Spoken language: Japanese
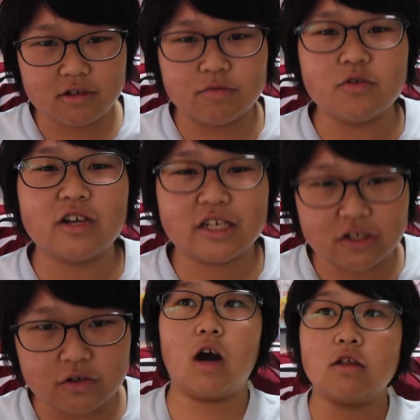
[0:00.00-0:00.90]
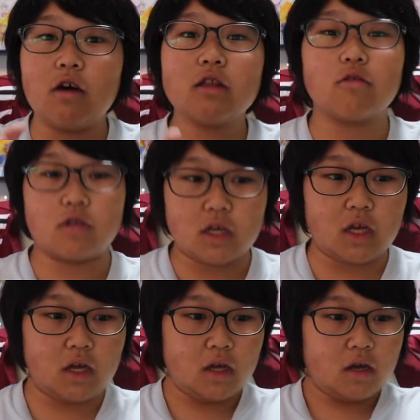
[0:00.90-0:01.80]
自分らしく。あの後
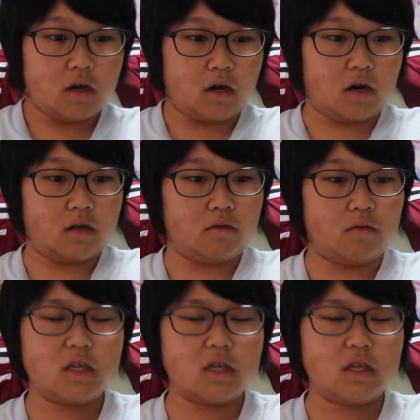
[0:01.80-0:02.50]
に、あの、